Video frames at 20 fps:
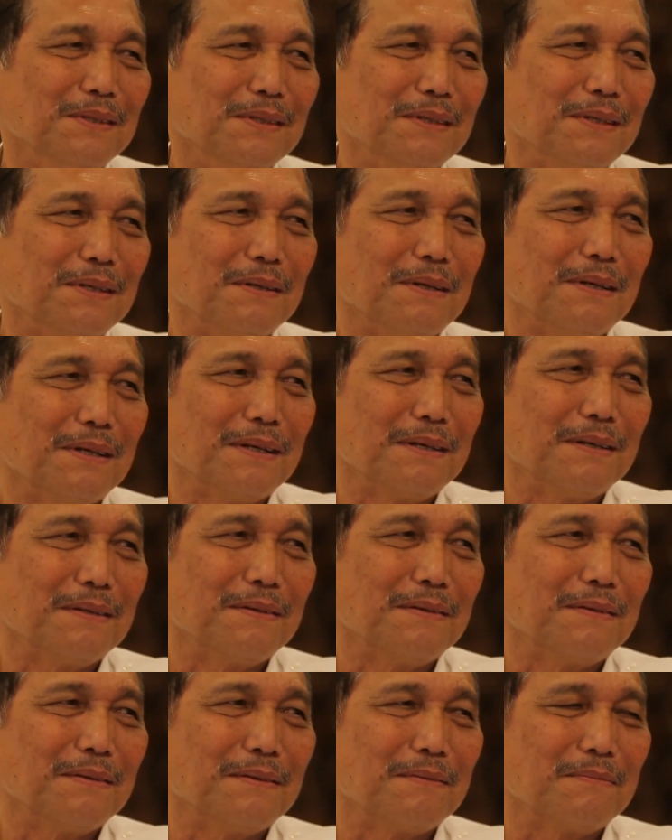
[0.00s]
Masalah teknis.
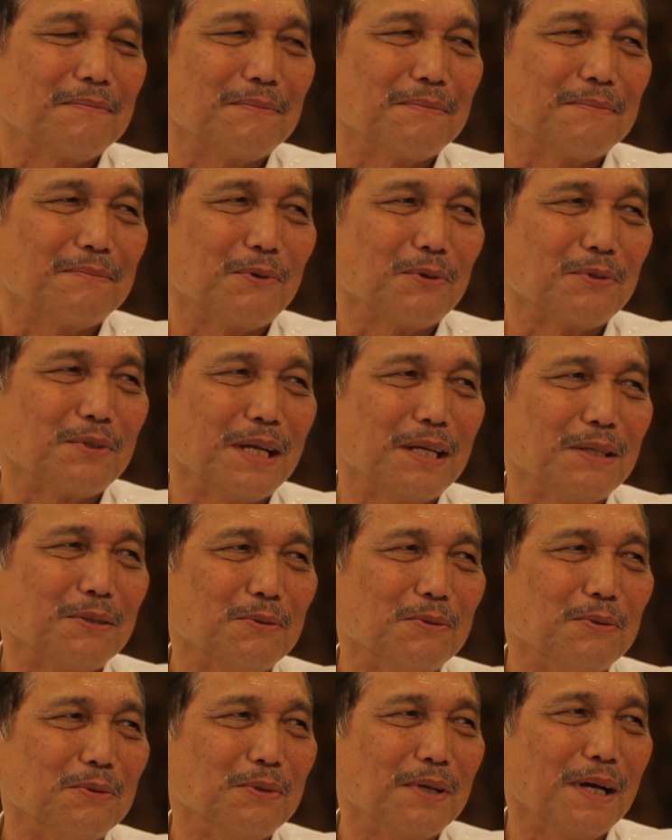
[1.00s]
Ya
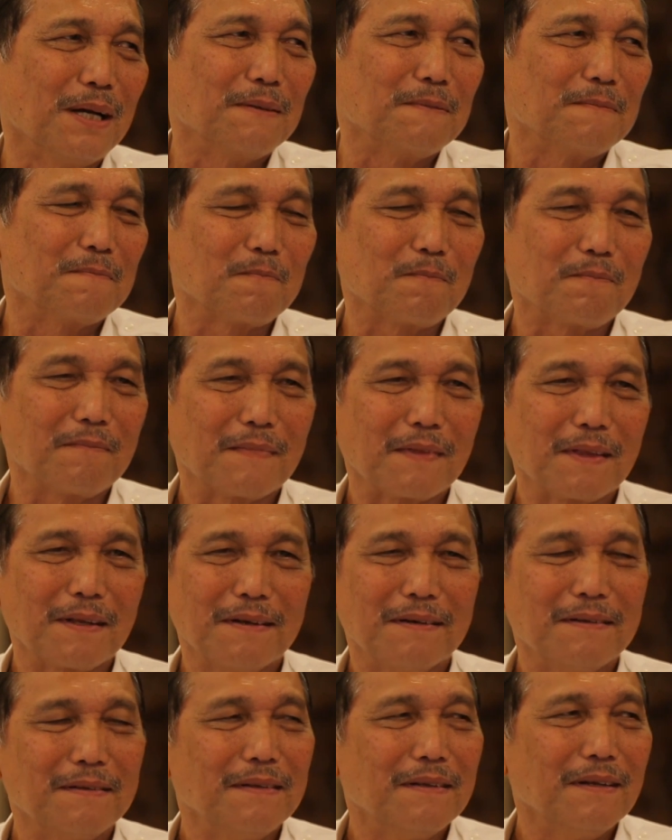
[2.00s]
Presiden Joko
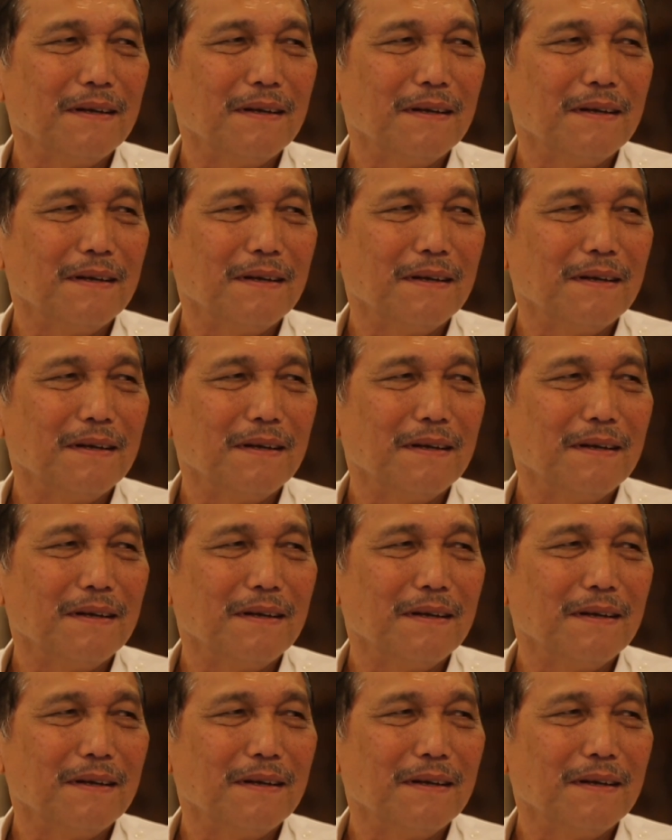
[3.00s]
Widodo